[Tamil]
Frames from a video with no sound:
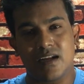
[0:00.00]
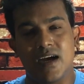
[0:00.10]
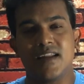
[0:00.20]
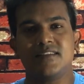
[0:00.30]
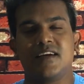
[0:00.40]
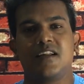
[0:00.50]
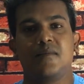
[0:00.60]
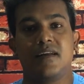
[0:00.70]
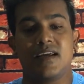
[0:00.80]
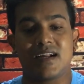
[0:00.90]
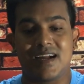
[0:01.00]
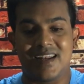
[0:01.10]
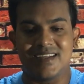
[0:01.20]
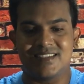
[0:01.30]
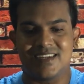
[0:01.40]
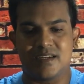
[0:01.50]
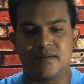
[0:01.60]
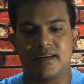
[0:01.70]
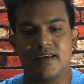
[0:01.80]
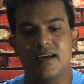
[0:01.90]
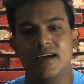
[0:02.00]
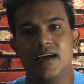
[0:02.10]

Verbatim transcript: காரசாரமான கலாச்சாரமான